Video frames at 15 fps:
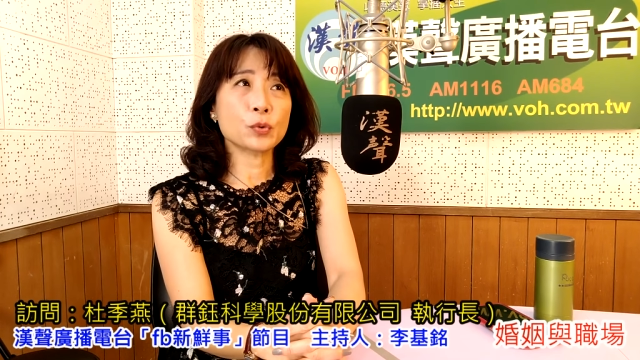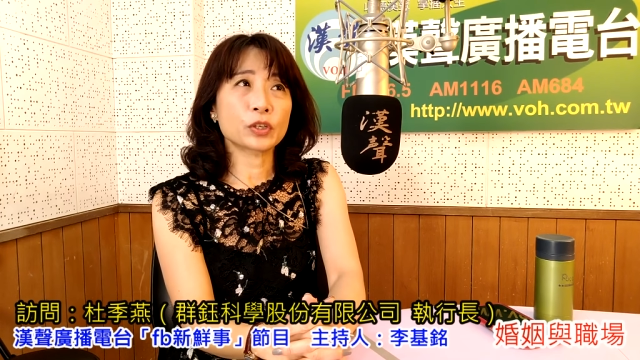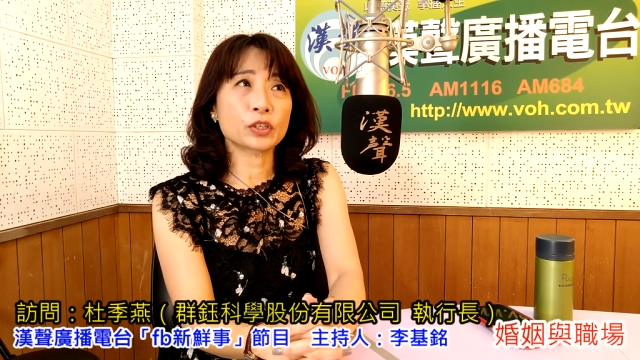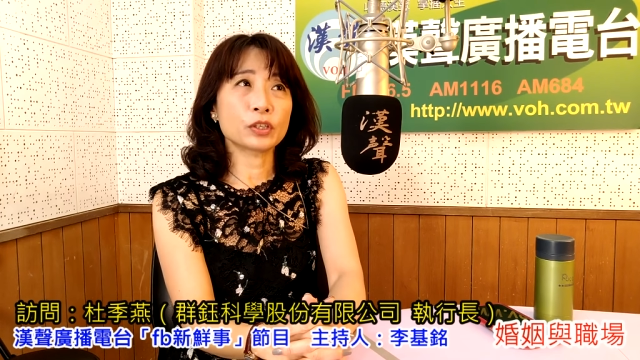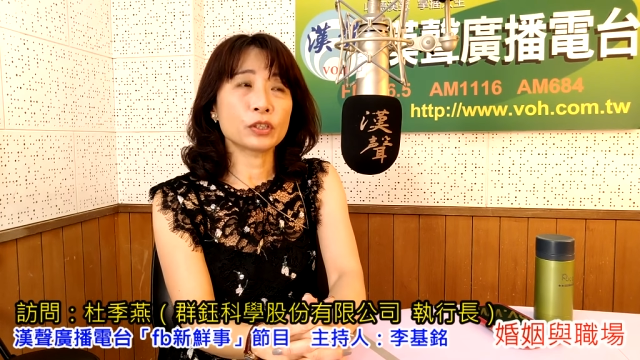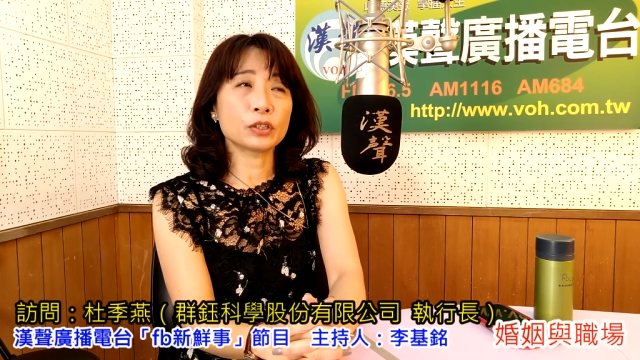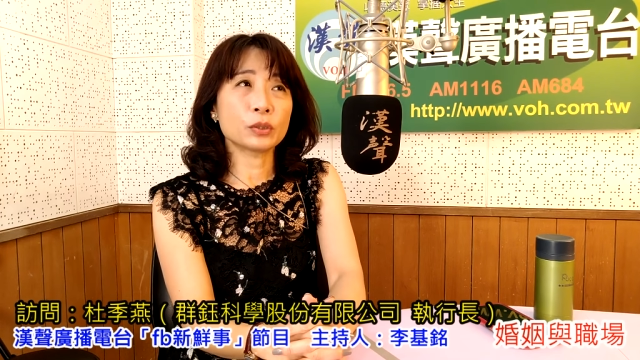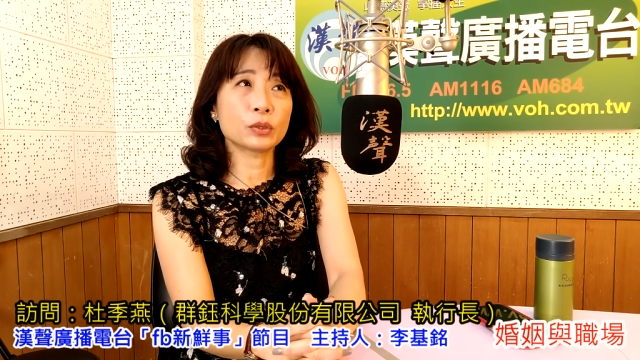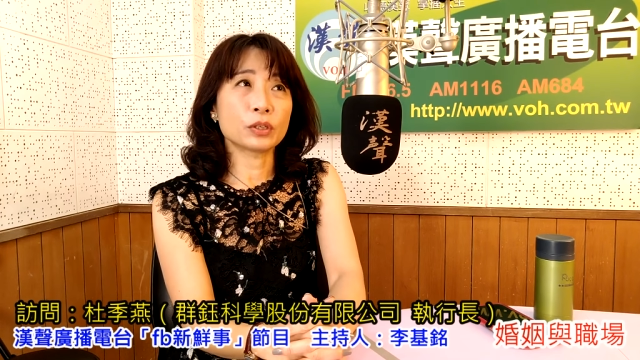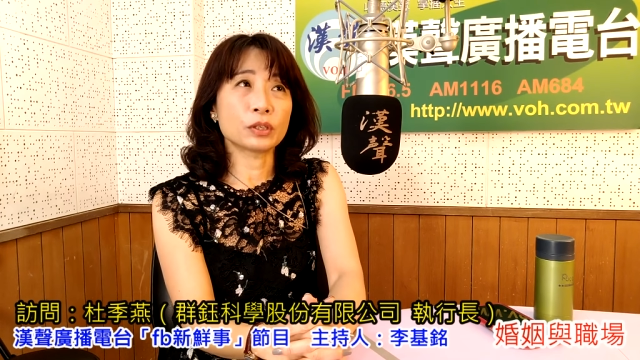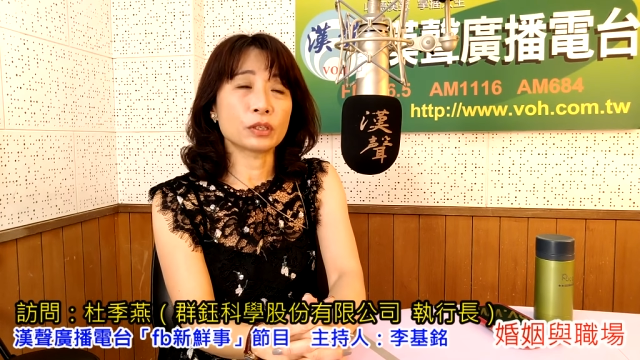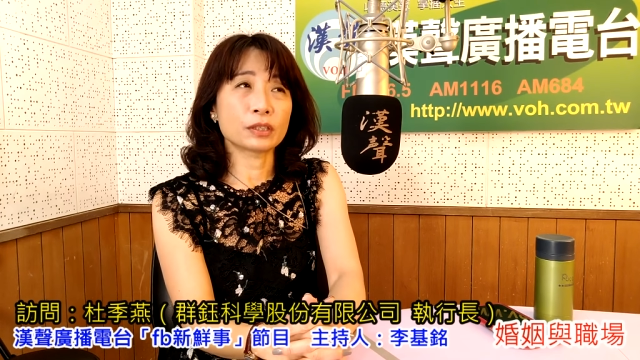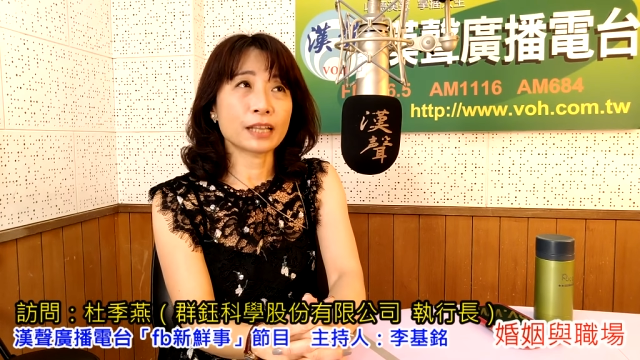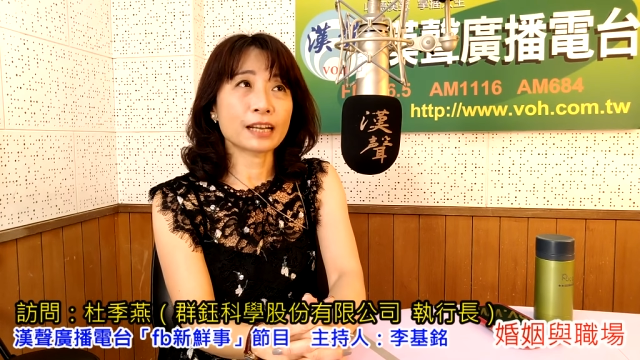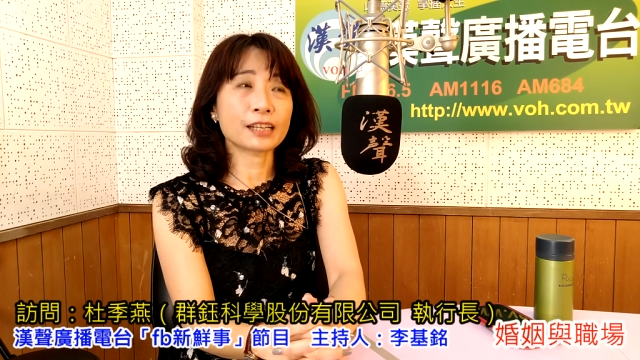我跟
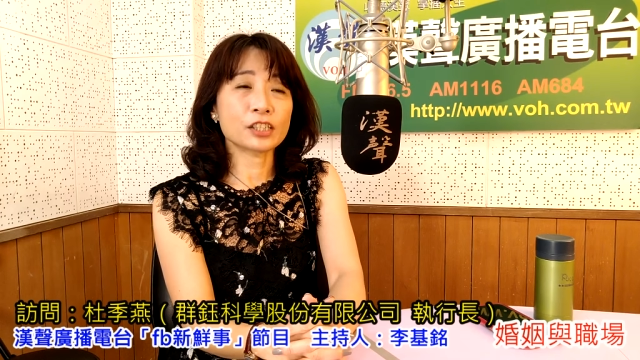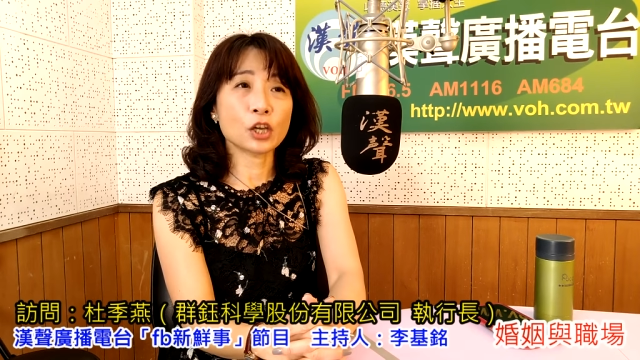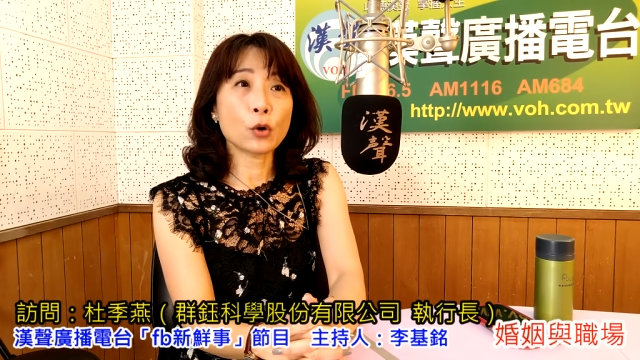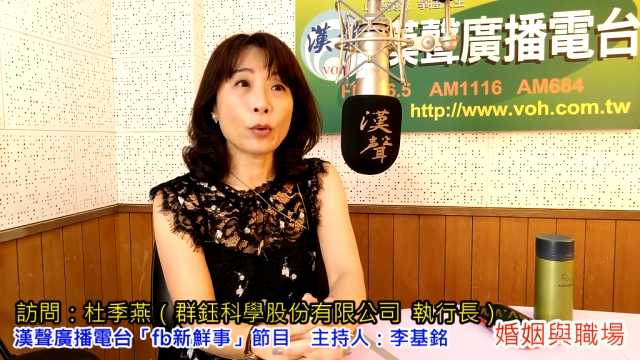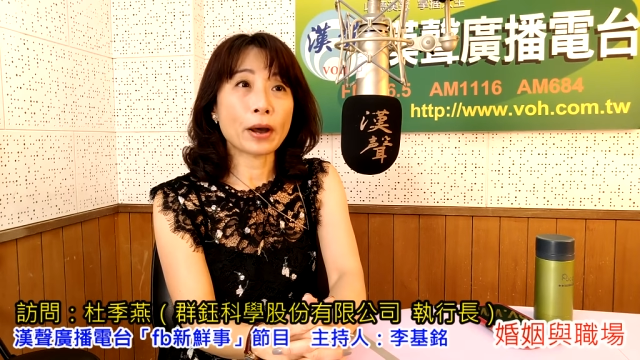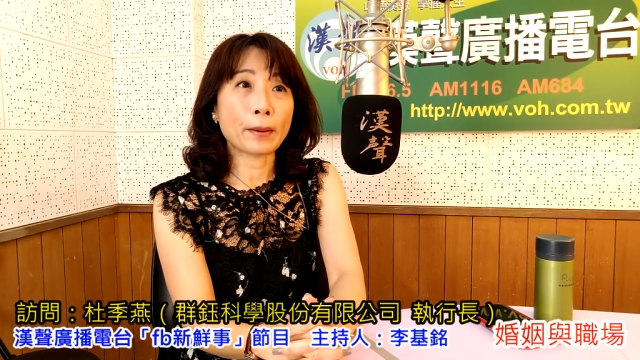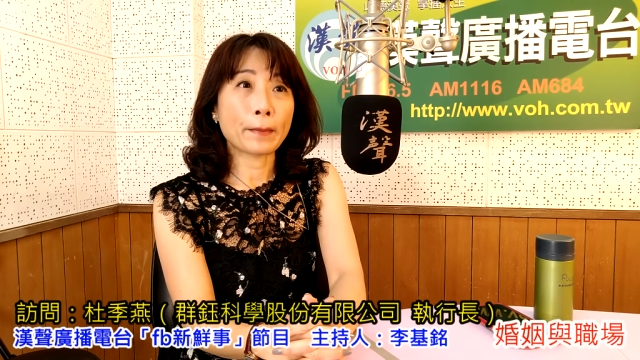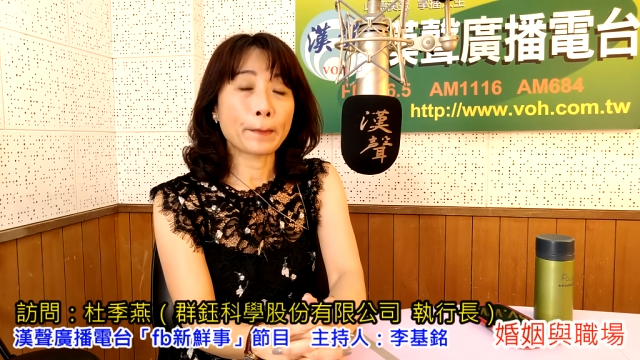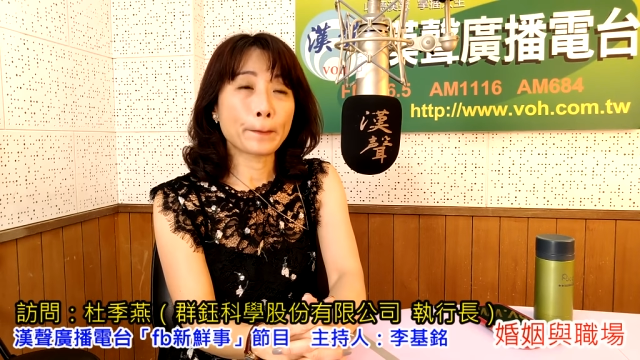呃，大概交往